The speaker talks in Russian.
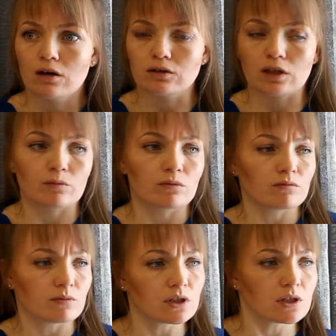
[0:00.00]

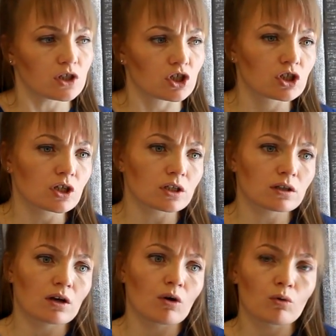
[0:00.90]
там, не есть
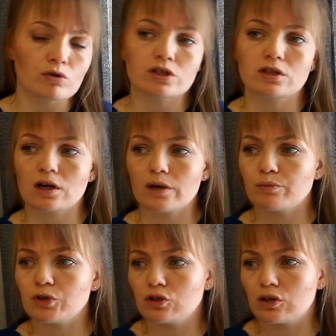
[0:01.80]
жирное,
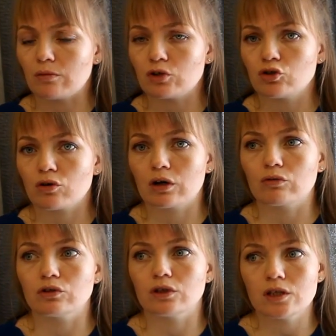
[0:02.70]
острое, там еще
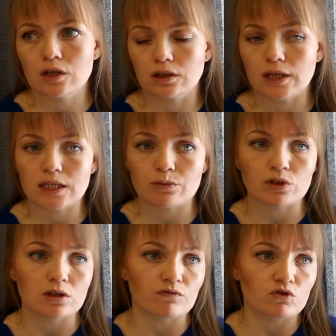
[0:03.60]
какое-то. Нет, я
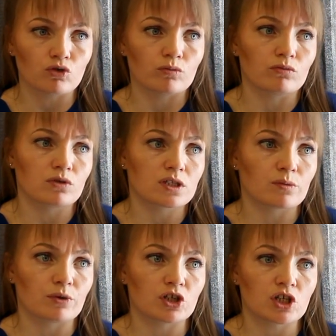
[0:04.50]
себе ни в чем не
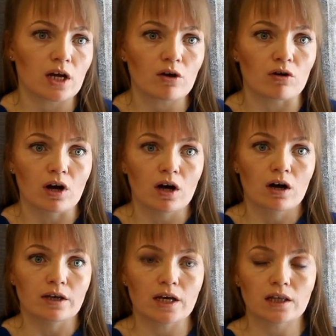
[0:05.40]
запрещаю.
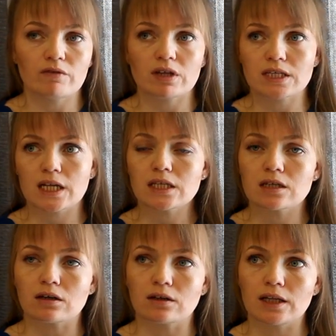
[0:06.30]
Я, наверное,
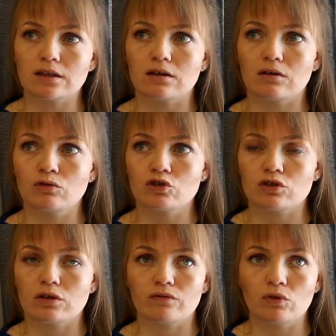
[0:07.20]
знаете, когда-то
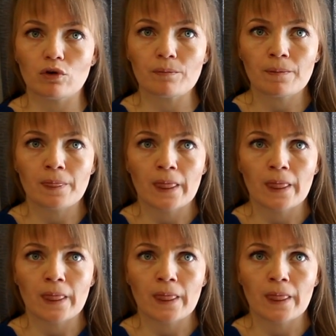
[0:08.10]
очень давно